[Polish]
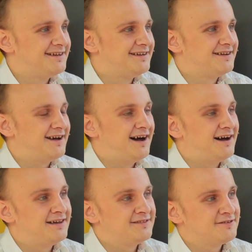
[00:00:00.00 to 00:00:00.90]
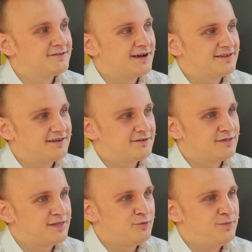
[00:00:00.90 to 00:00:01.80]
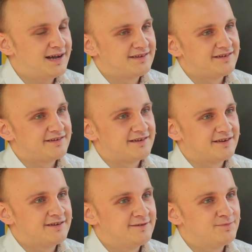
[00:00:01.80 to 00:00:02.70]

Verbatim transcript: E, a no druga rzecz to jest zespół Baxis.